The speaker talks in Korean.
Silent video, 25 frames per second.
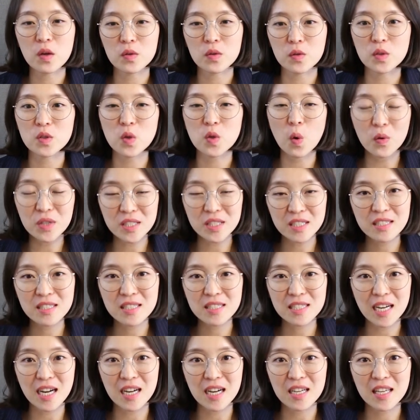어떤
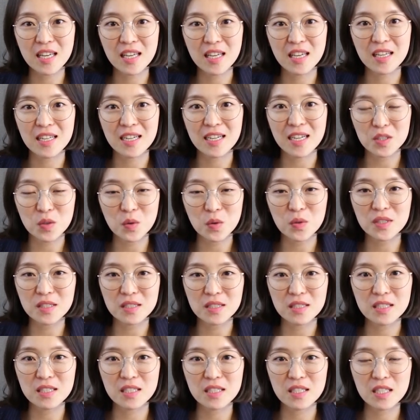
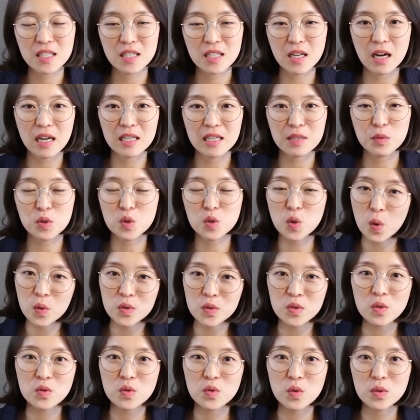정신장애라든지 아니면
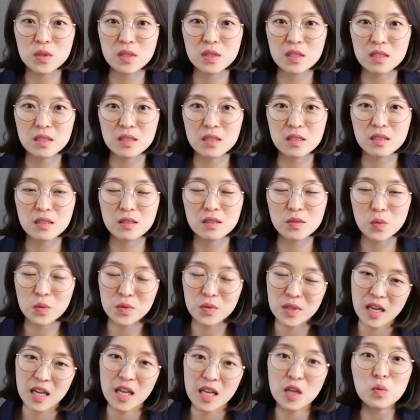
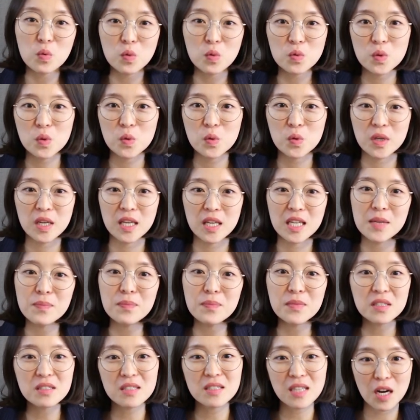정서적으로나 행동적으로 이렇게
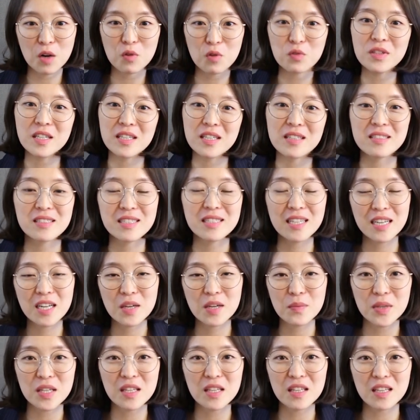힘든 가운데 있는
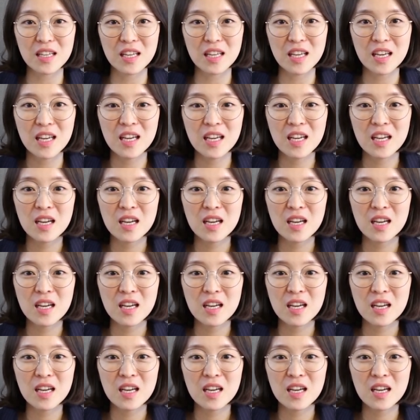사람이